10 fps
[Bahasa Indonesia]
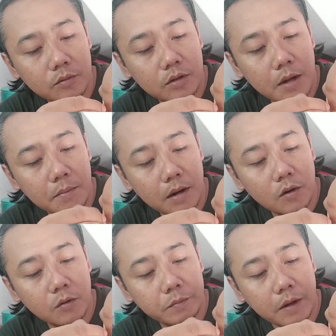mudah
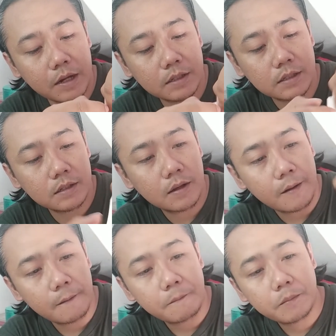mengelupas
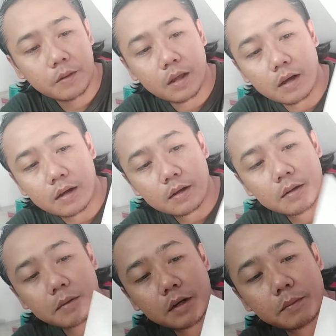nah
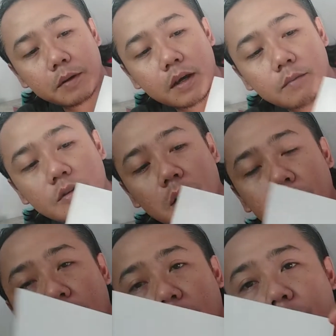pada bagian mudah
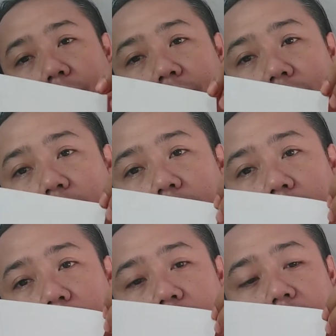mengelupas ini
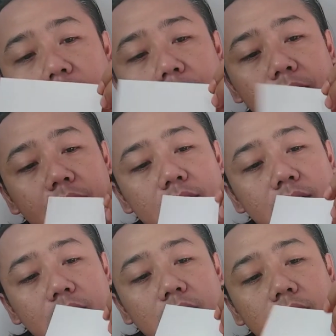kalian jangan print di
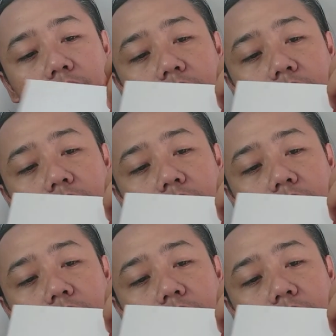sini